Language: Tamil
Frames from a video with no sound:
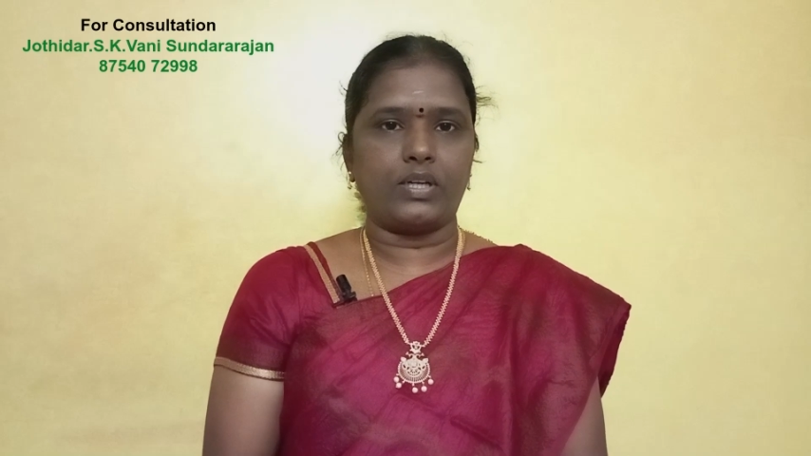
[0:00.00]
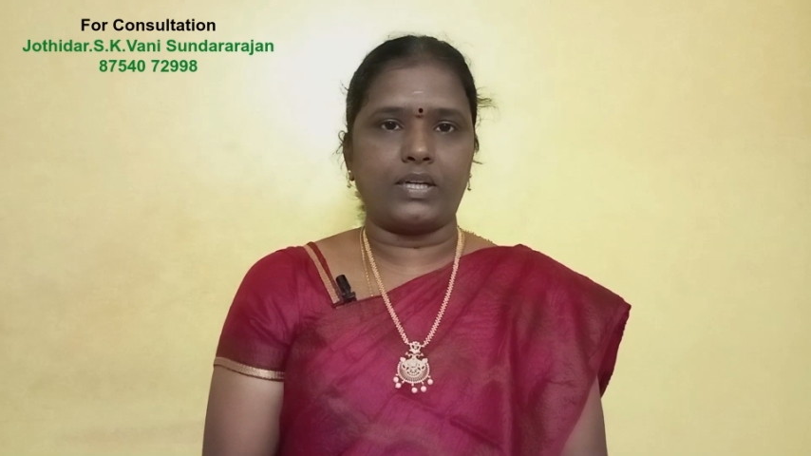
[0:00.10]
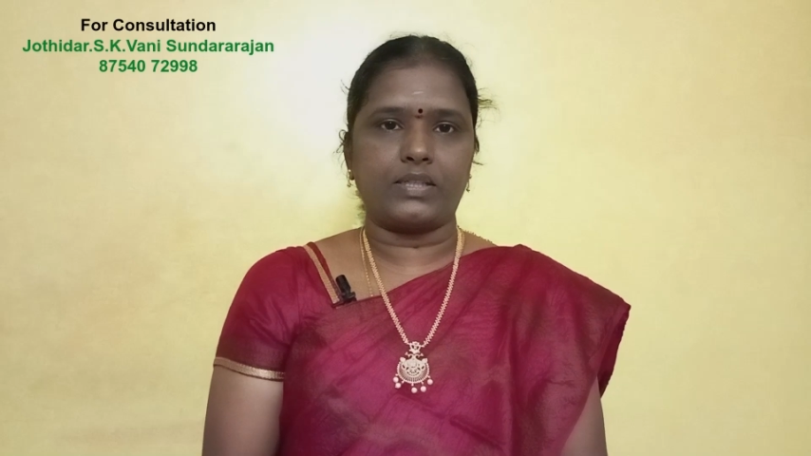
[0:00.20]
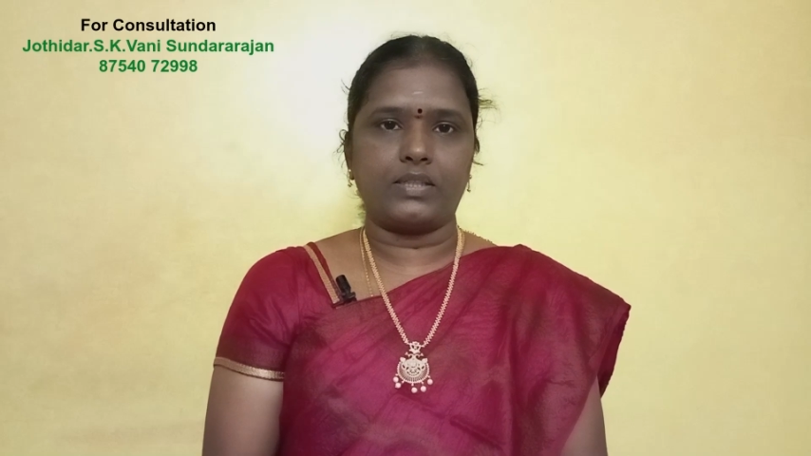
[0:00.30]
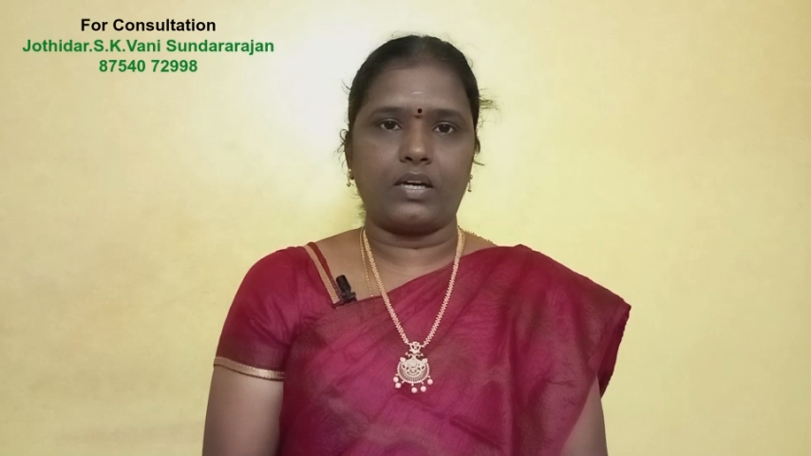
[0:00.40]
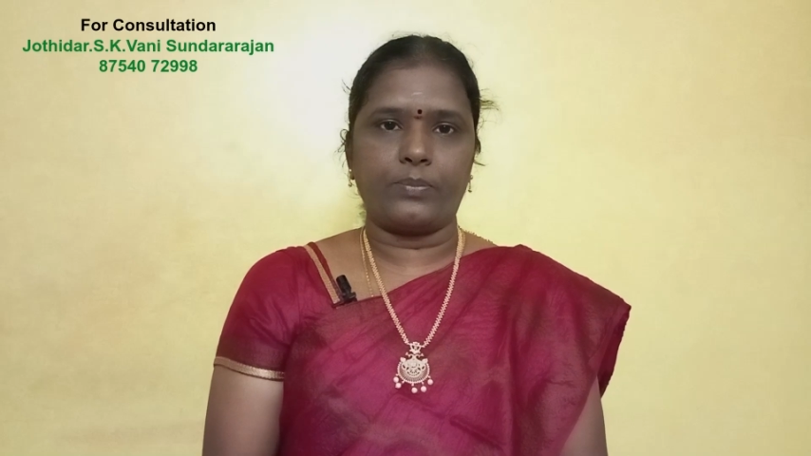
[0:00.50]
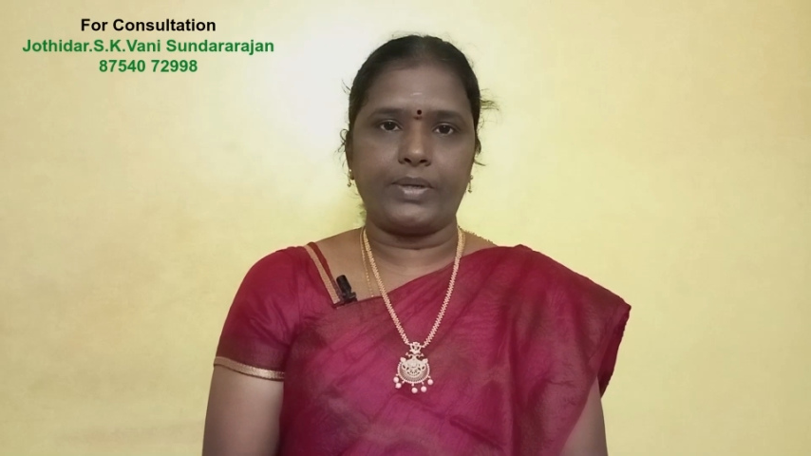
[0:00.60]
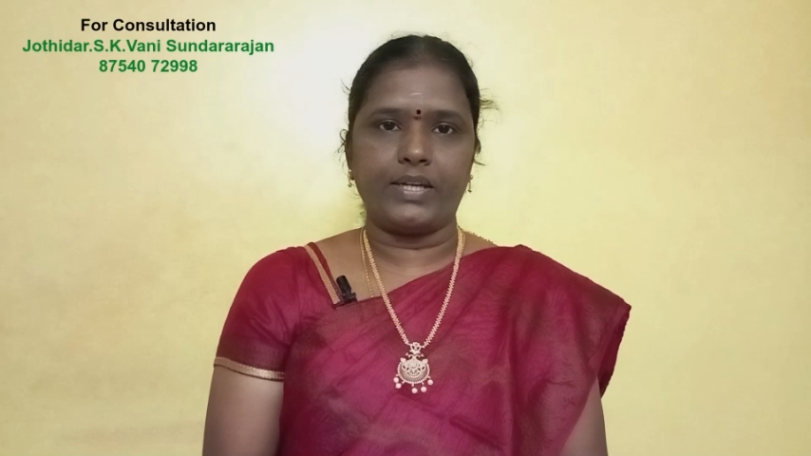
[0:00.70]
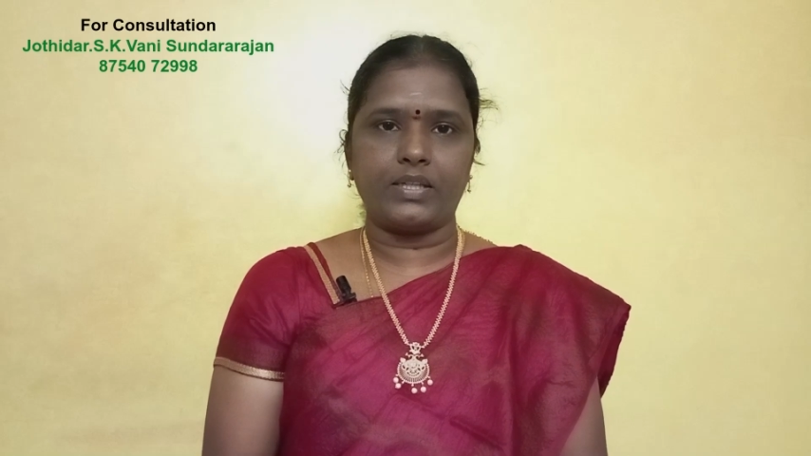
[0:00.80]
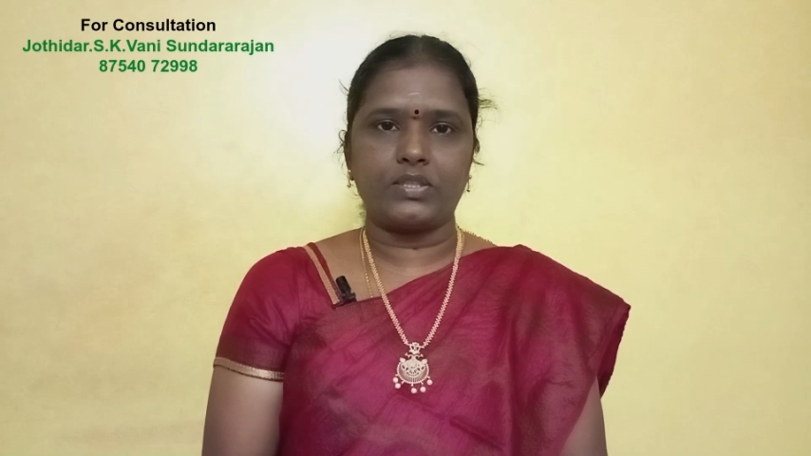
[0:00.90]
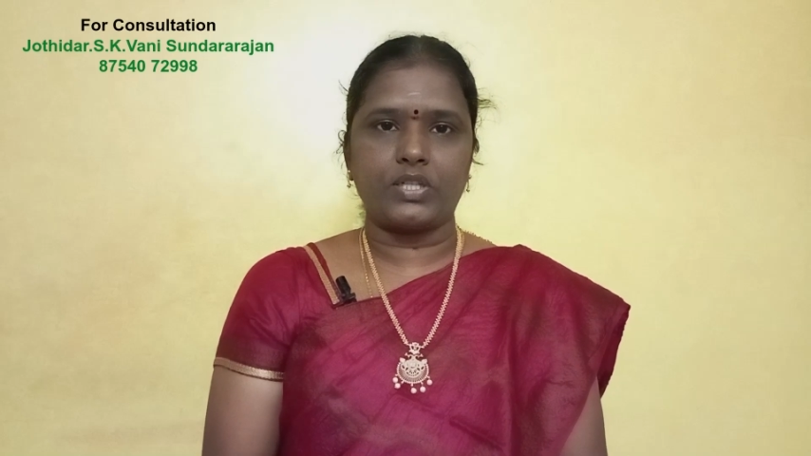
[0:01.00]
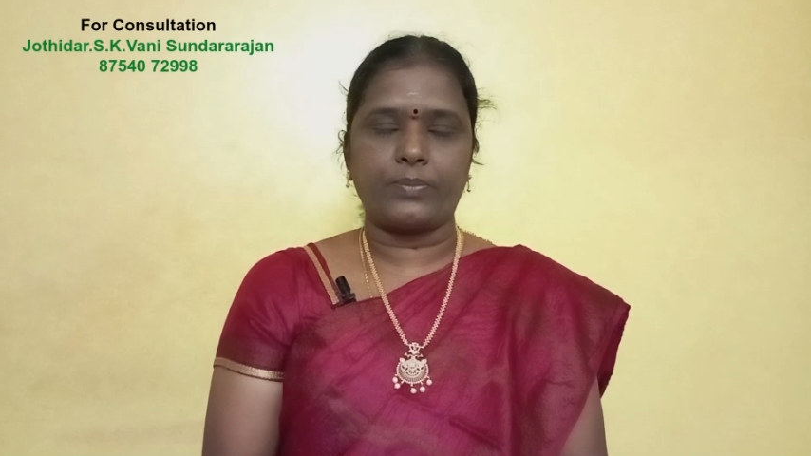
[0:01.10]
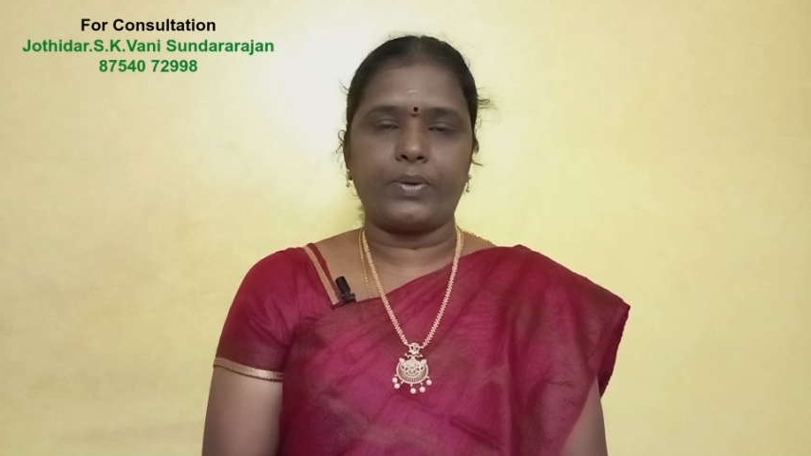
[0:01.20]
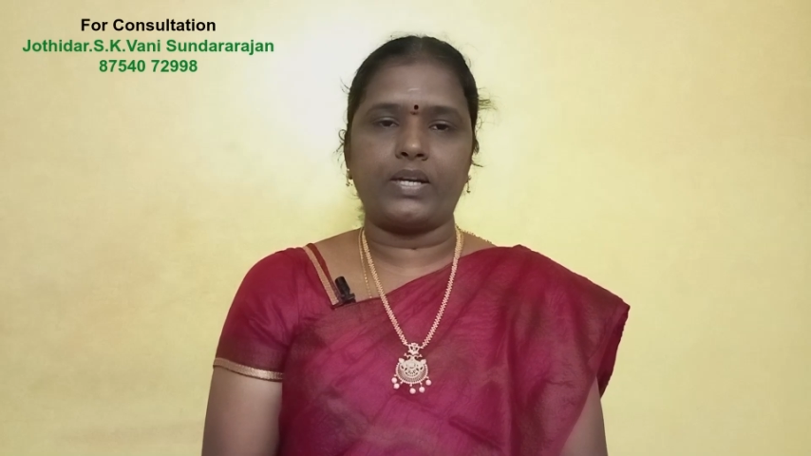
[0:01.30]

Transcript: நடக்குதா அப்படின்றத செக்